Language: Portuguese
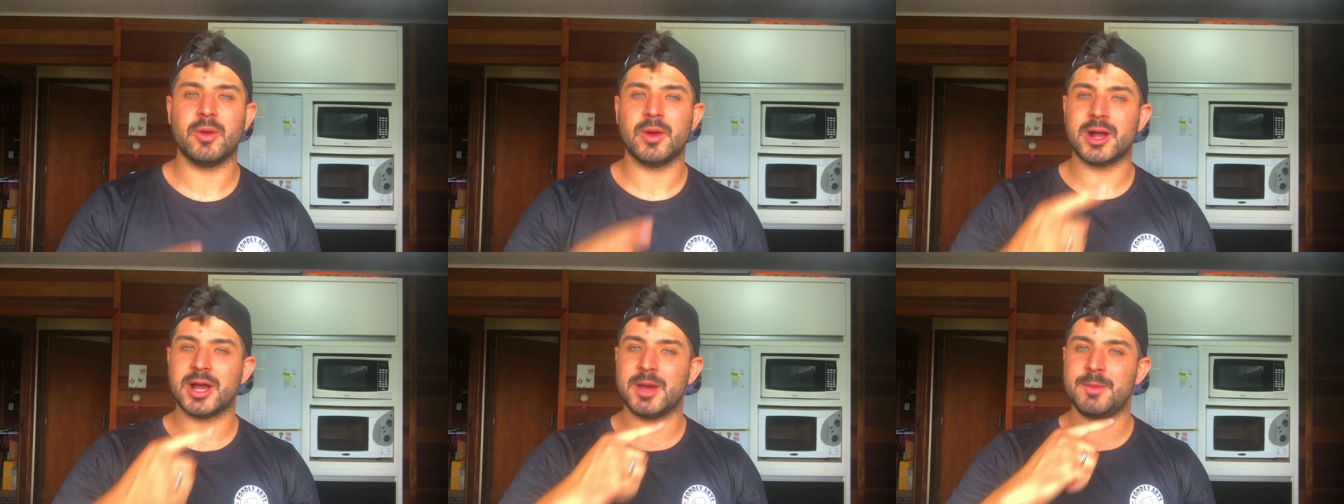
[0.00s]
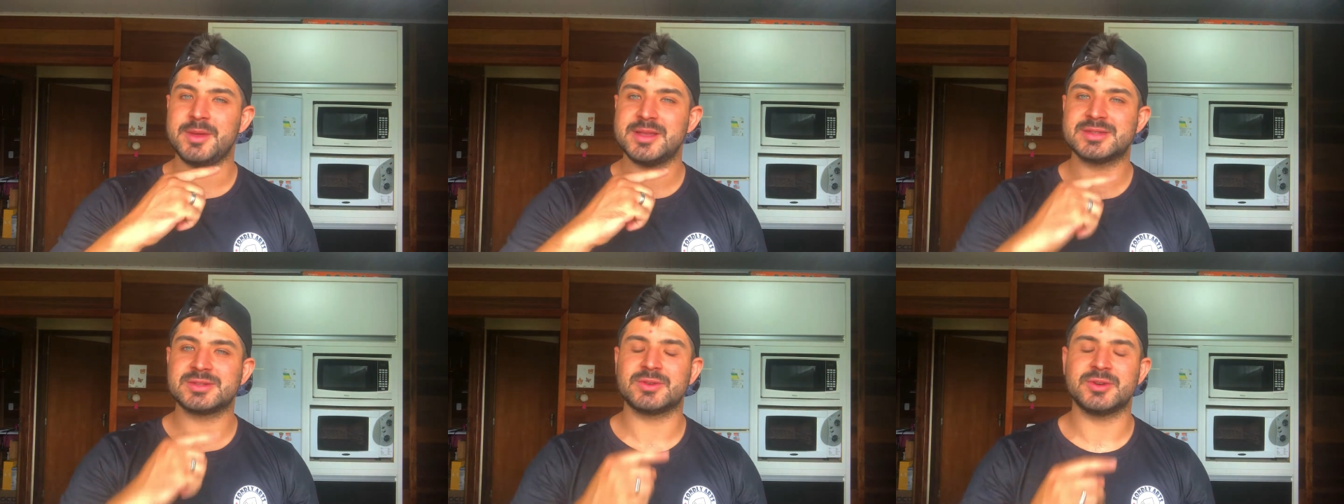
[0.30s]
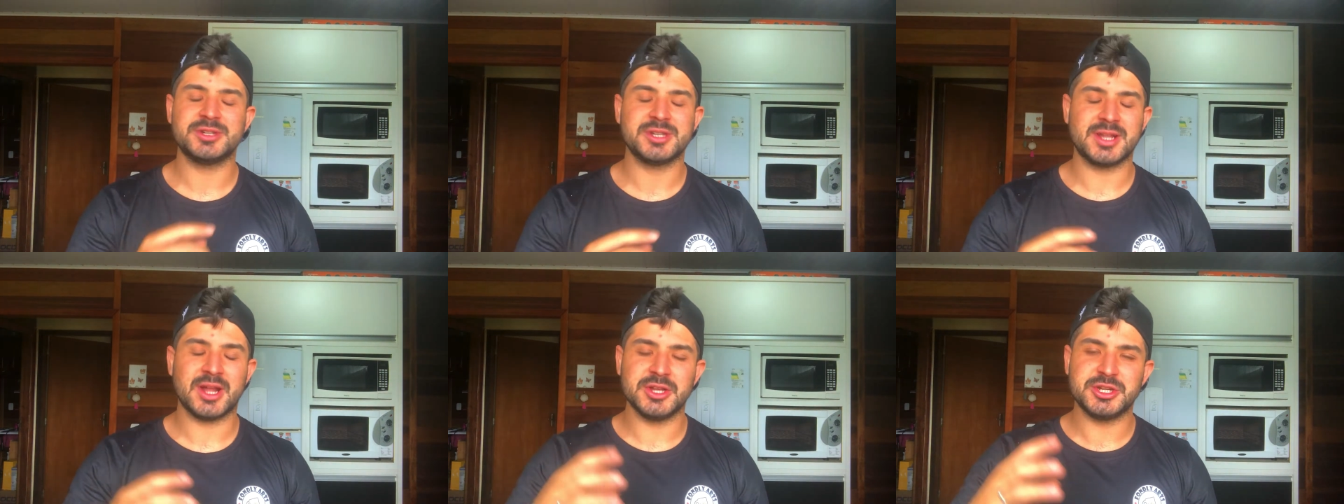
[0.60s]
Eu acabei de
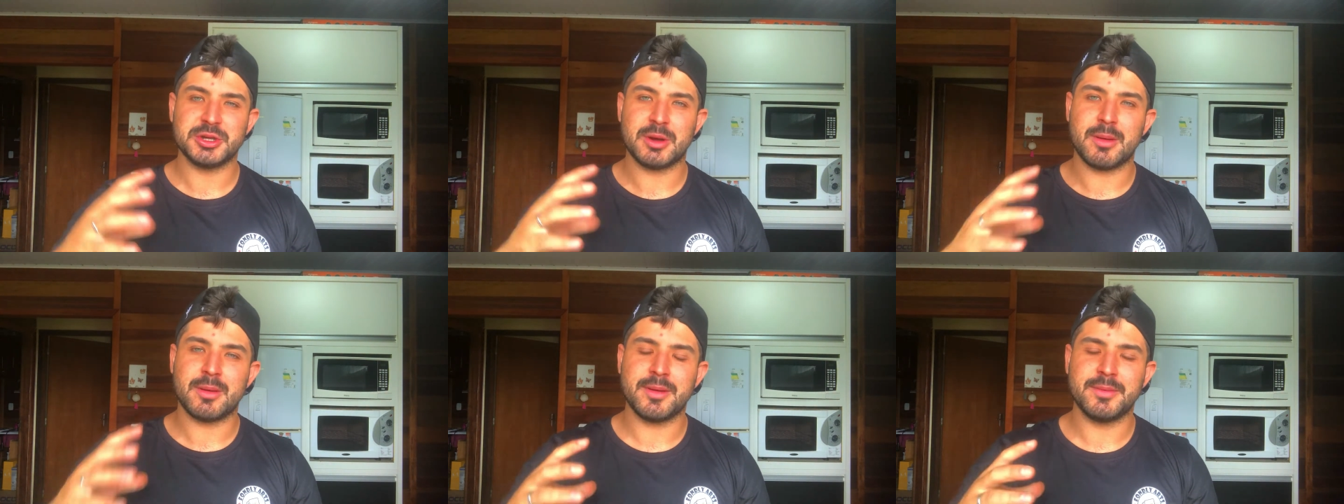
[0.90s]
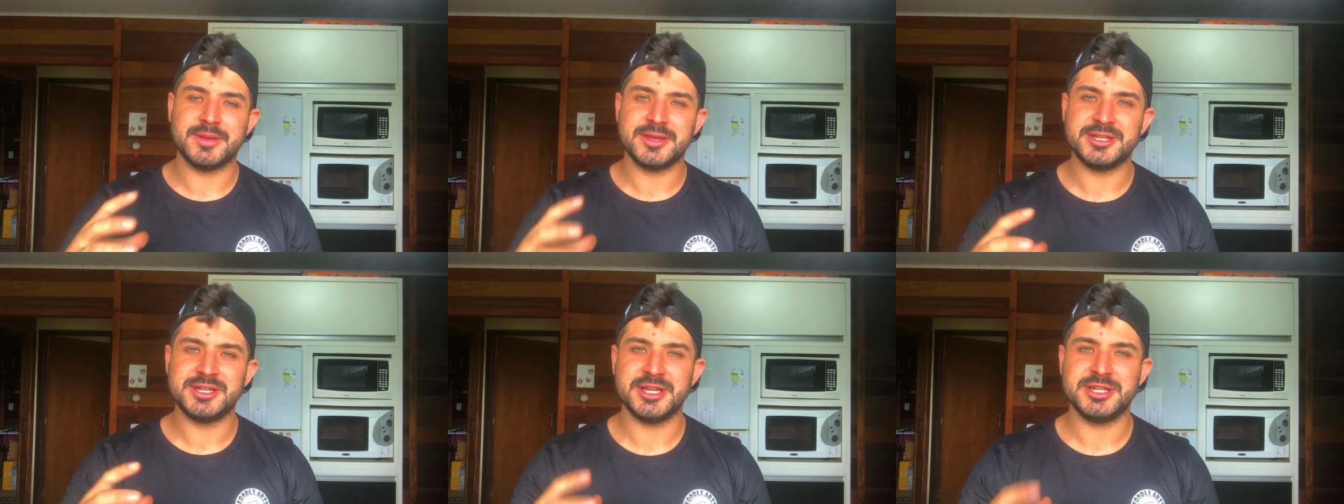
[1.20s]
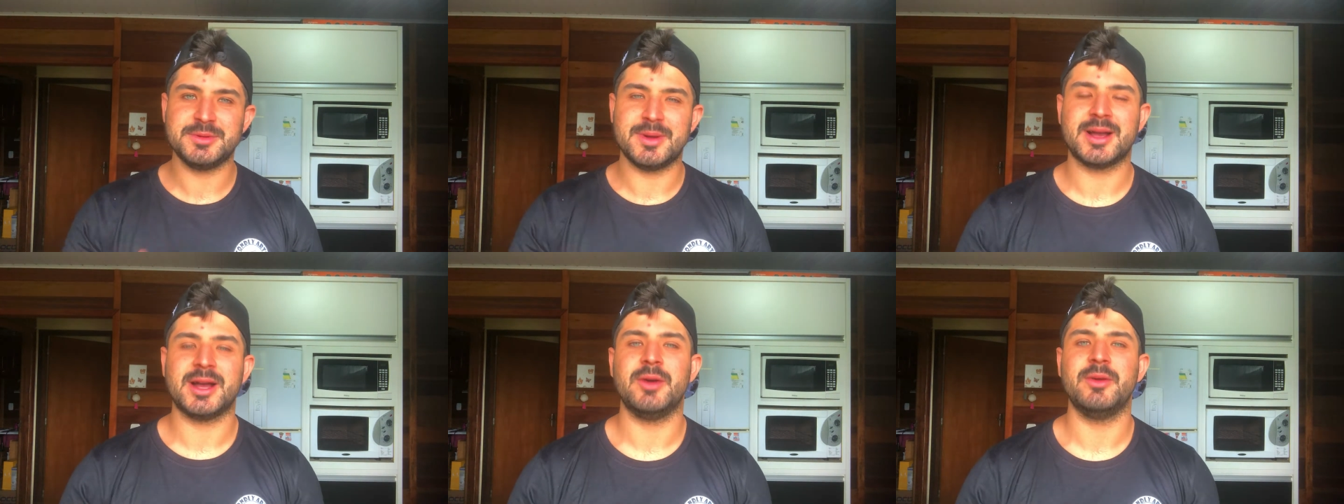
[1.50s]
descongelar, eu tinha uma marmitinha
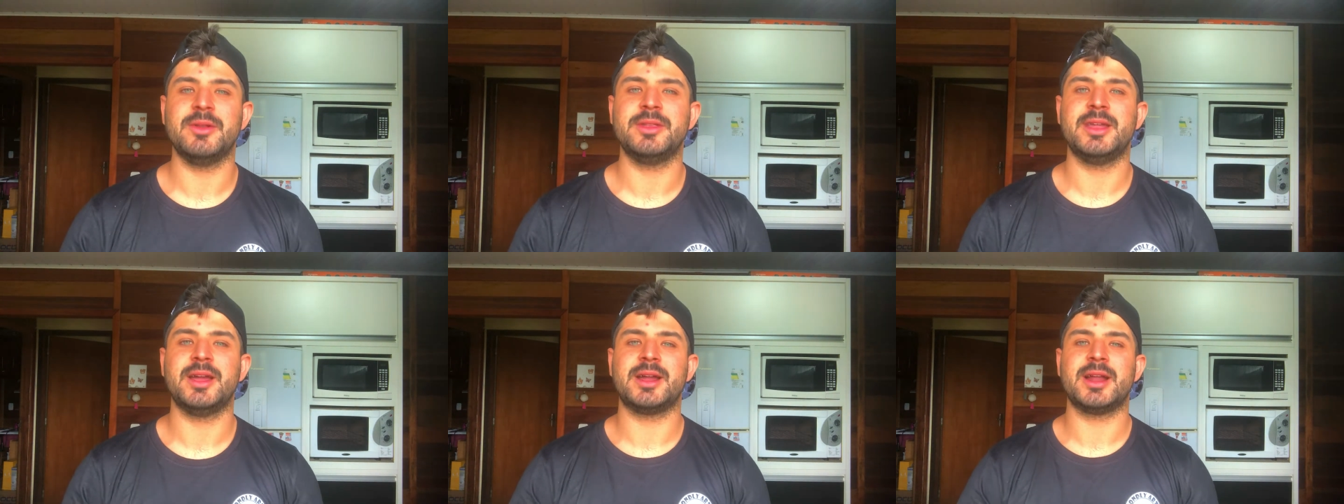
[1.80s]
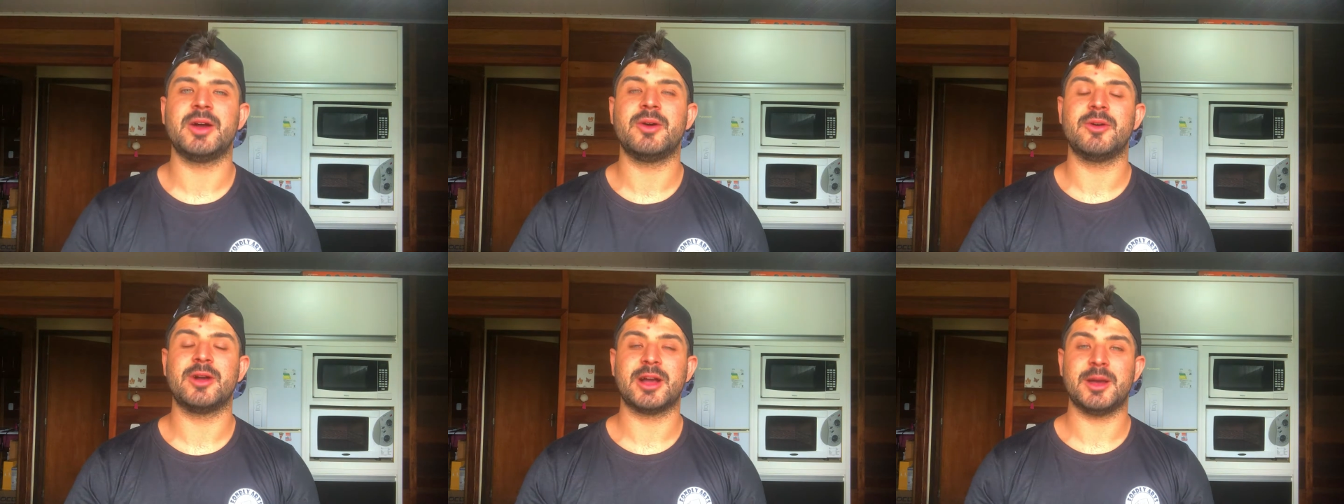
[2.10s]
de macarrão integral.